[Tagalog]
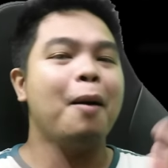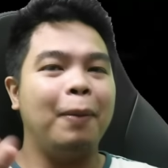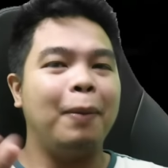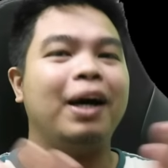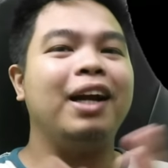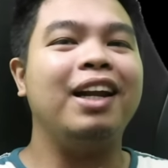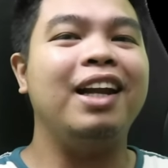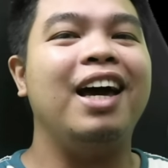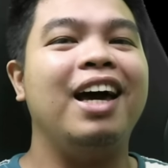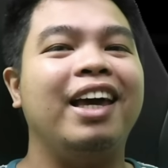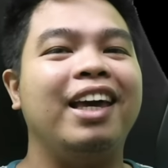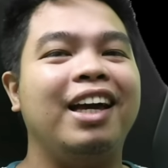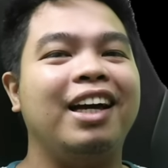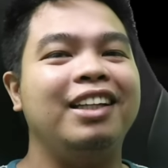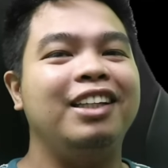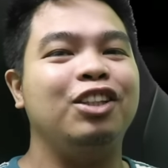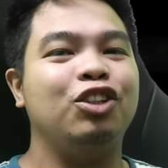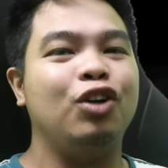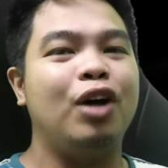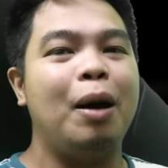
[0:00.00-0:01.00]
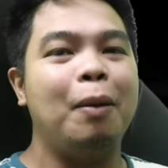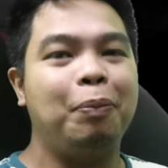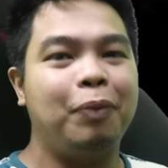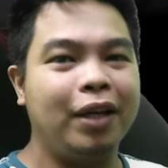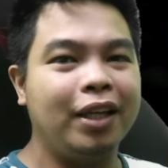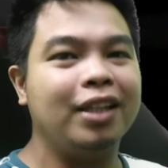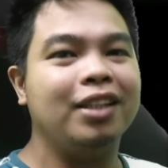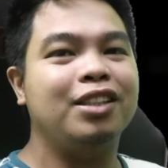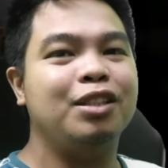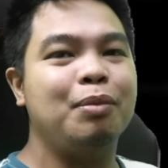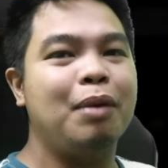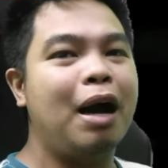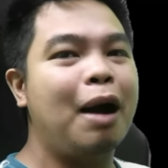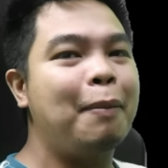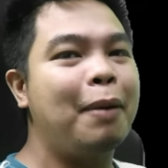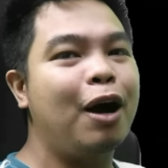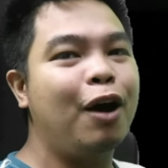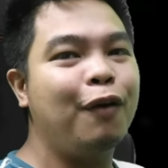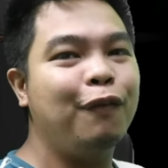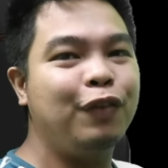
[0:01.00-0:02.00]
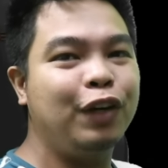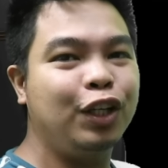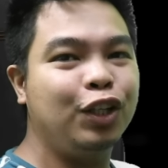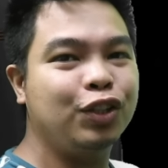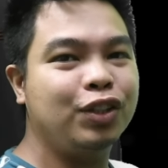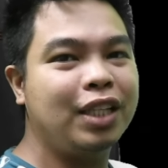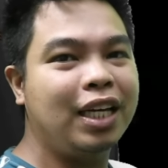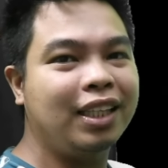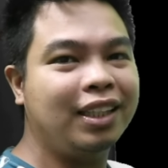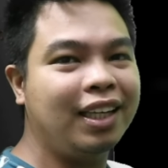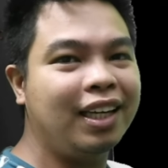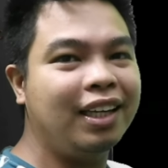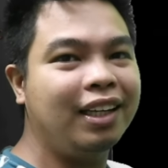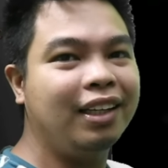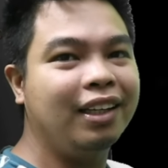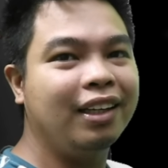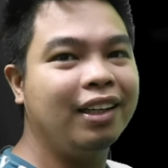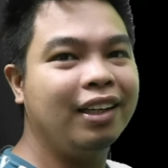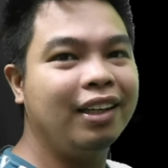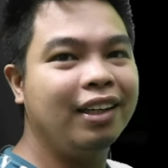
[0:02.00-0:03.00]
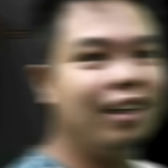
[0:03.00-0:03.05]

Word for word: para lagi ka ditong updated sa mga bagong videos natin.